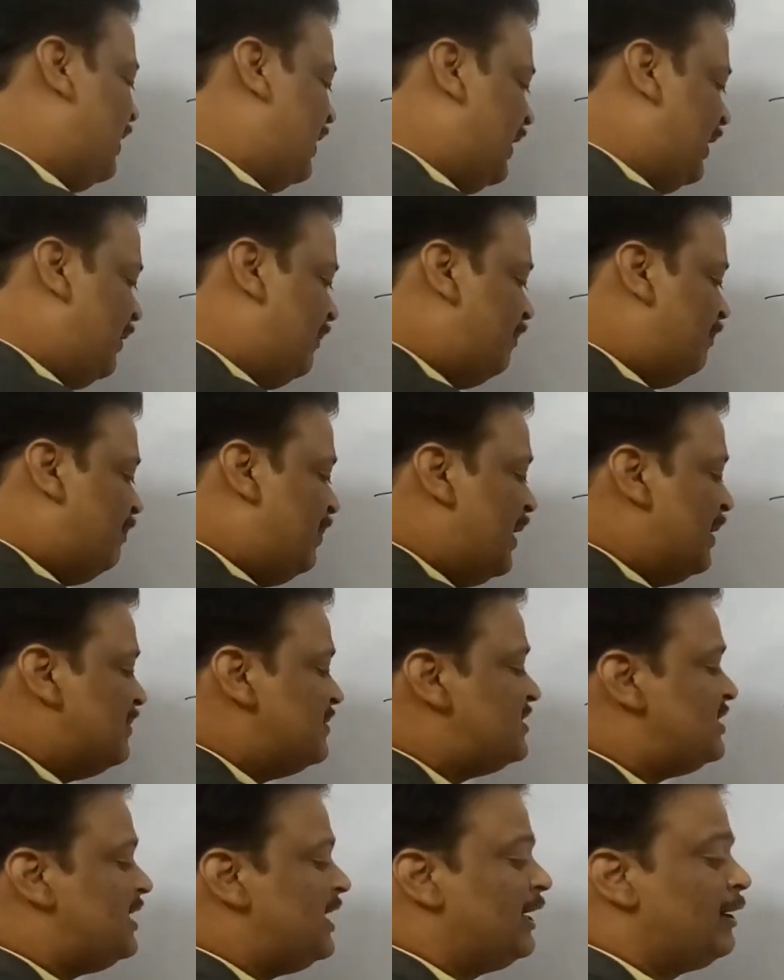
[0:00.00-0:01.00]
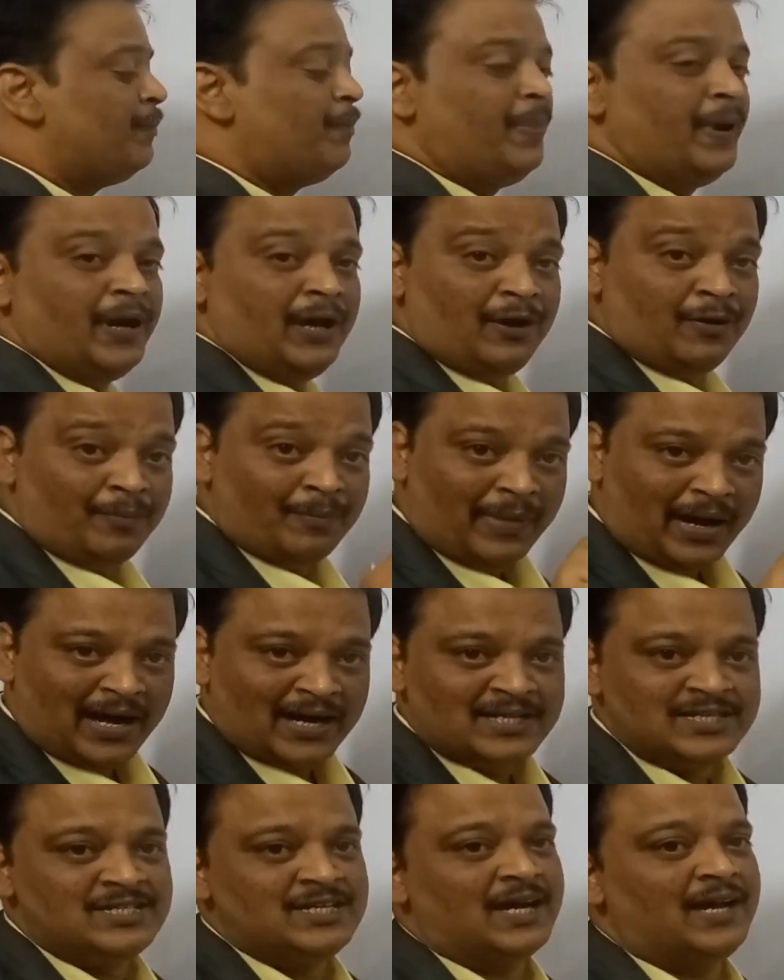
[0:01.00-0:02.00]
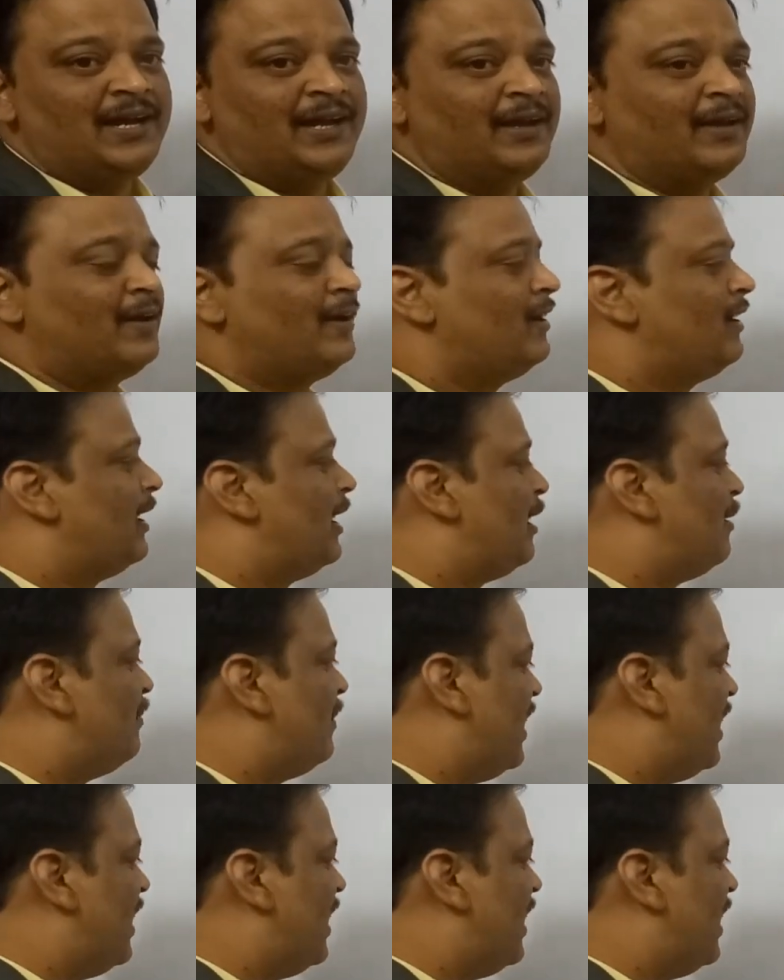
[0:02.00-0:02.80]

ఈ బీమ్స్టెక్ పేరు మార్చాలి ఆ